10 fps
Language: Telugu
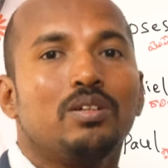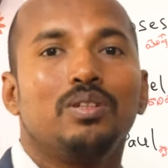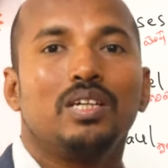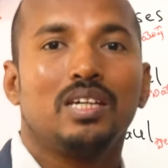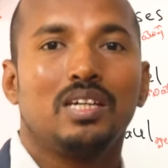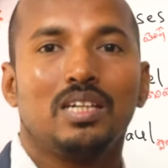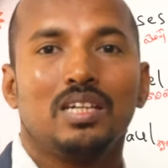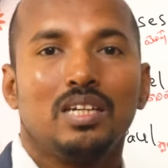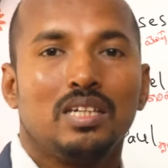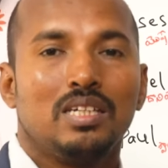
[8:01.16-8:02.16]
దేవునికి
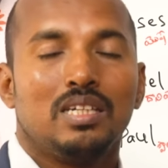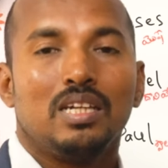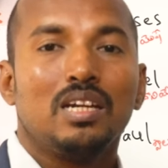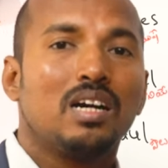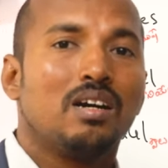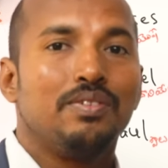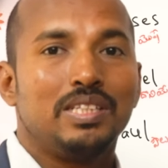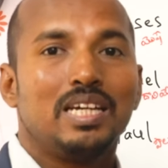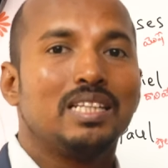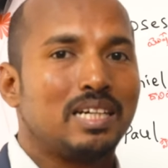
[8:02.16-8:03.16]
ఇంకా
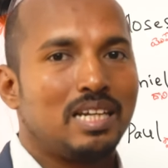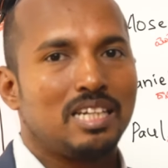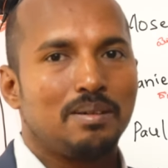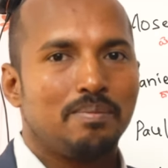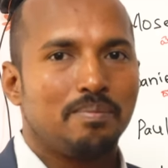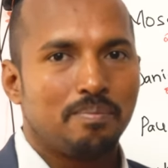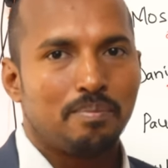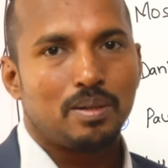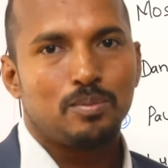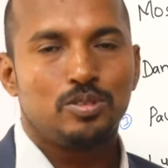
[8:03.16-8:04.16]
విధేయత కలిగి
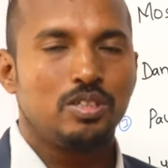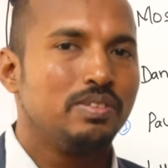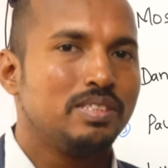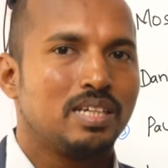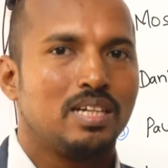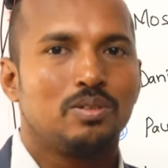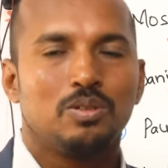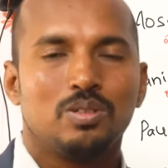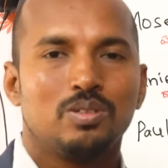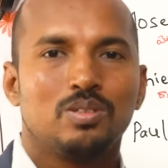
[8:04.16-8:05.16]
మనము జీవించాలని
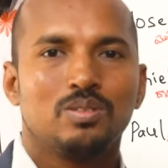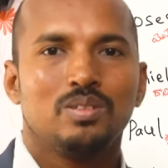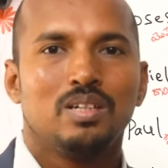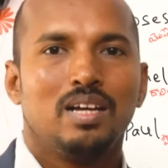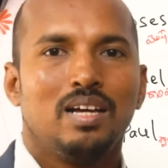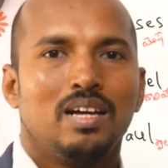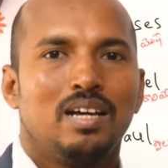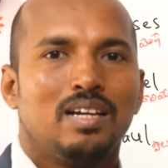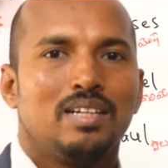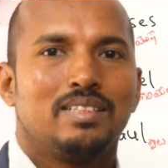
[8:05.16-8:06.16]
కోరుకుంటూ
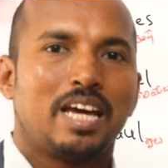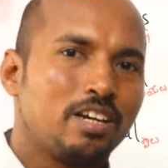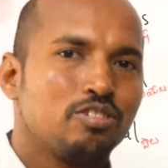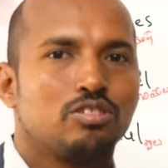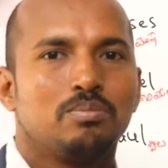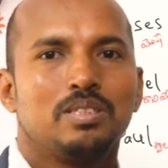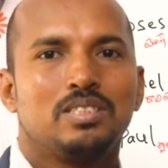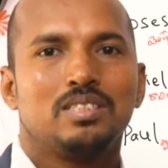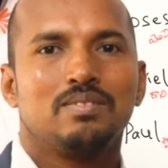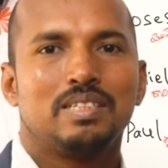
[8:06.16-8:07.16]
థ్యాంక్ యూ సో
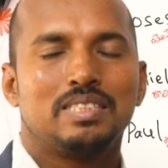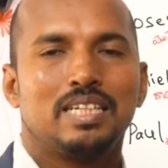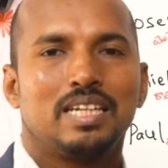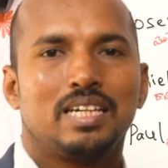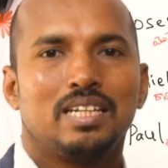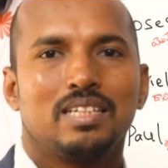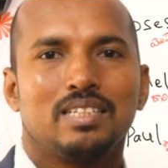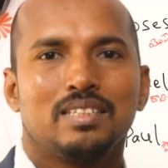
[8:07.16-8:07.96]
మచ్ వన్స్ అగైన్